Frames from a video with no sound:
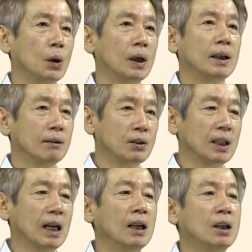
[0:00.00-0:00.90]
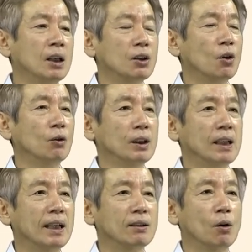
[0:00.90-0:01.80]
이렇게 제가
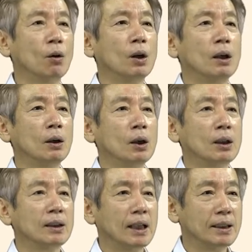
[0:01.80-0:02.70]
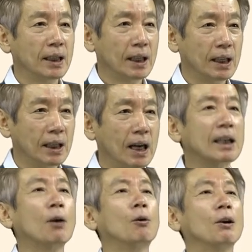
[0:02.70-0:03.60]
정리를 해서
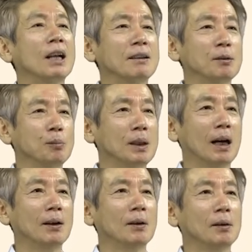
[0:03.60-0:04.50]
자세하게 올려놨습니다.